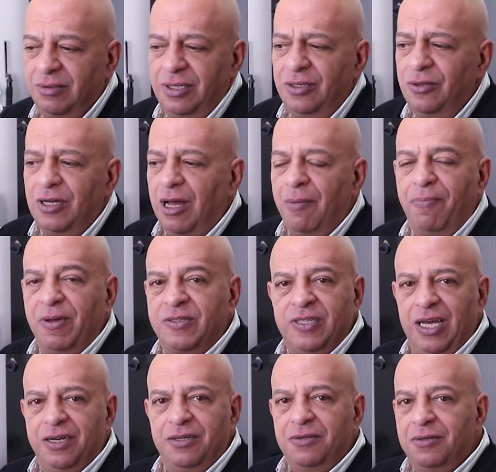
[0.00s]
eso nunca va a
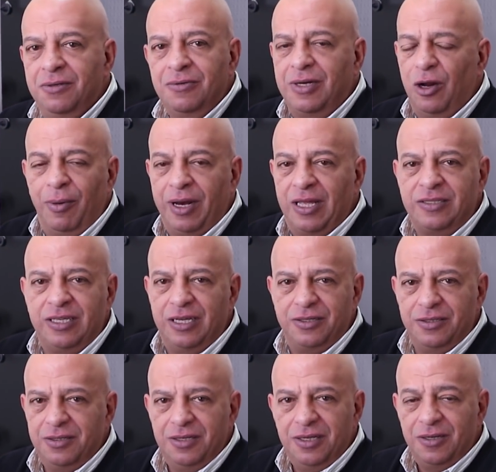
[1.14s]
pasar, nunca lo van a
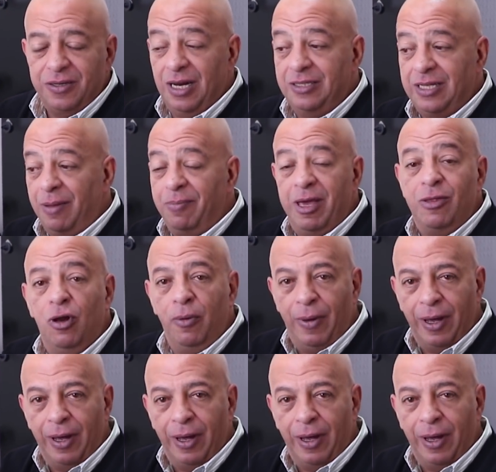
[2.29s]
hacer que les da miedo el